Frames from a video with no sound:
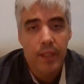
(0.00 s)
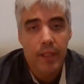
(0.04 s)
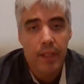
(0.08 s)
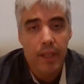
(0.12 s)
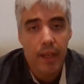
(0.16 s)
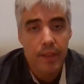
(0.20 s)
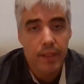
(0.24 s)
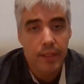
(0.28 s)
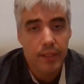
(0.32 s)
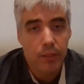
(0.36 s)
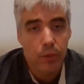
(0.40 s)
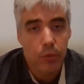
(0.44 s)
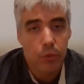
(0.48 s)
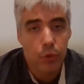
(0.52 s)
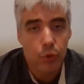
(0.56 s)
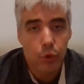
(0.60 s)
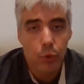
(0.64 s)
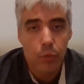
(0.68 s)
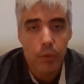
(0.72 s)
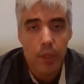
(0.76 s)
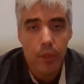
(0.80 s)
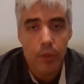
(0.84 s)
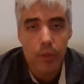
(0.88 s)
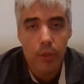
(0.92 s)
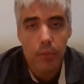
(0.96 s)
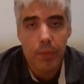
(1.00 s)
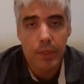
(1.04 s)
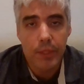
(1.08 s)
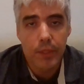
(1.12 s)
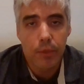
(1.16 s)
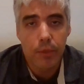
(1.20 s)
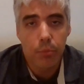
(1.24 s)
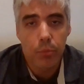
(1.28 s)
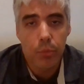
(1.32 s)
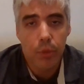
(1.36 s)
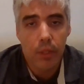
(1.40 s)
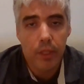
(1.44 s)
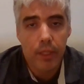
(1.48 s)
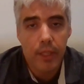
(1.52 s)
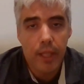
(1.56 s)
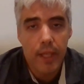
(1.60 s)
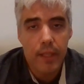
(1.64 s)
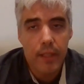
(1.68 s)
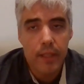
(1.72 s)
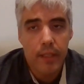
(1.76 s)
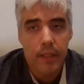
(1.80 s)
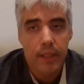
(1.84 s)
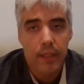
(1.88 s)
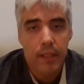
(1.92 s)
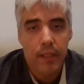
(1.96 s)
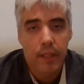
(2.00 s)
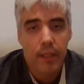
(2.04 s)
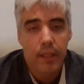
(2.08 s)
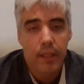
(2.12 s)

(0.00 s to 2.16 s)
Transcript: que ha de ser un jugador más importante,